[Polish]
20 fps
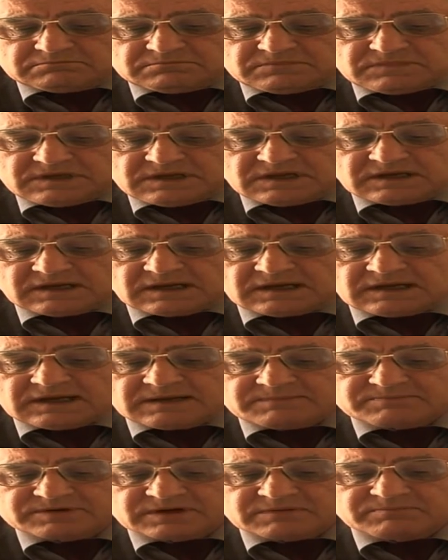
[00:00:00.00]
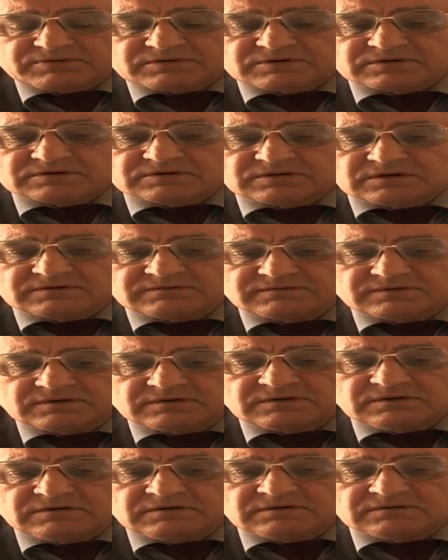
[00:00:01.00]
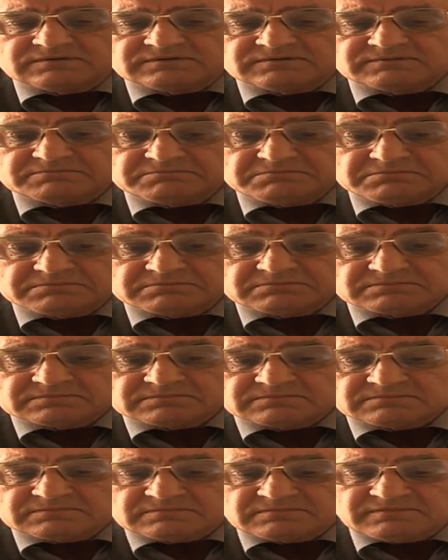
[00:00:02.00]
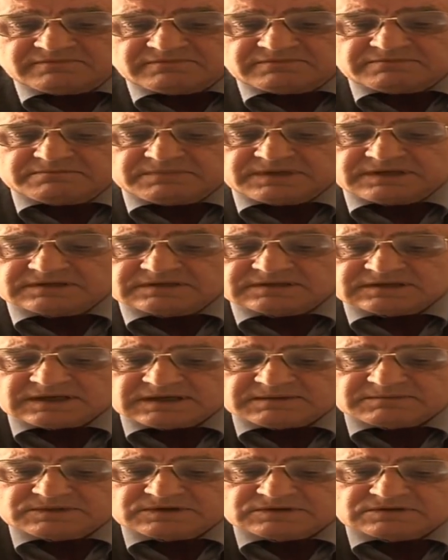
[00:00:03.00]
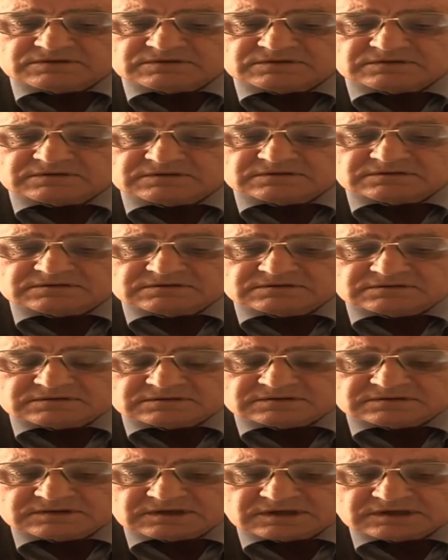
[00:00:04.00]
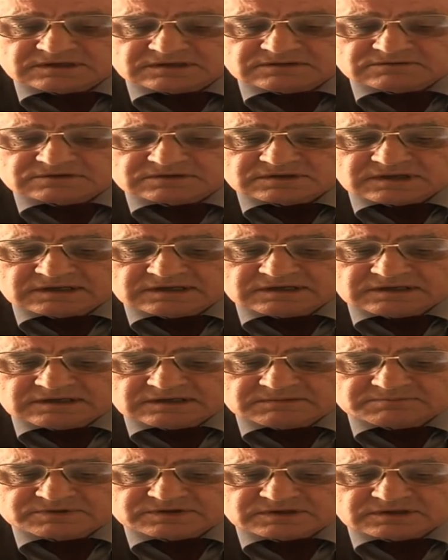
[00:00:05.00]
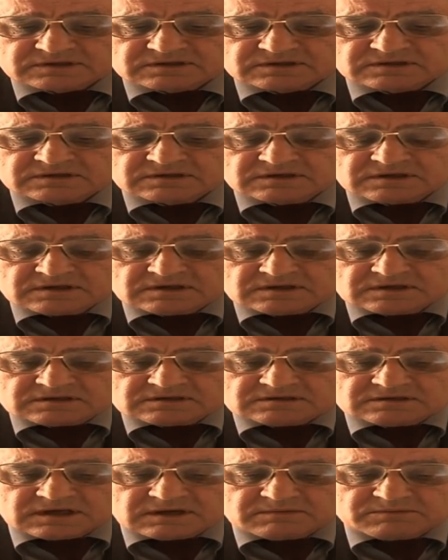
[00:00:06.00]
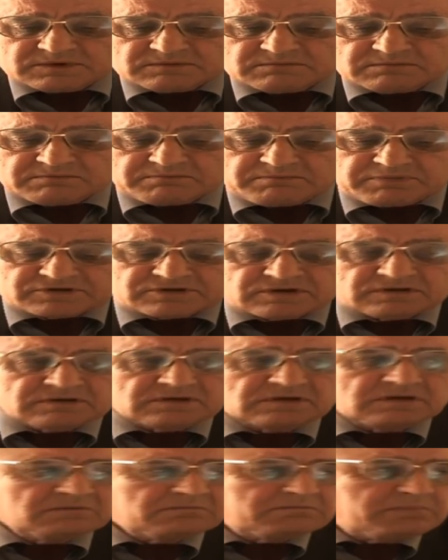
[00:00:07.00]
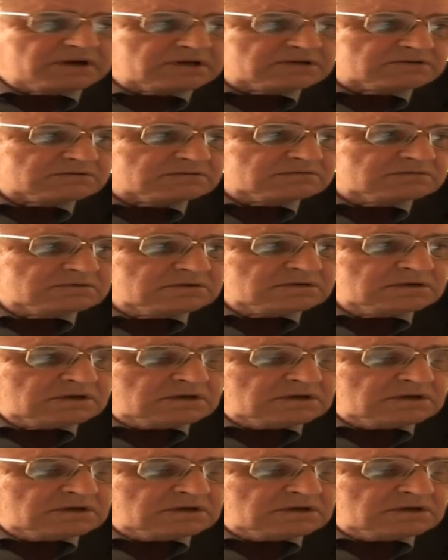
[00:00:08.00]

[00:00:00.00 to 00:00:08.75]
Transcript: nie najlepsza pogodowo, miejscami to Rosjanie ustalili przed samym początkiem pasu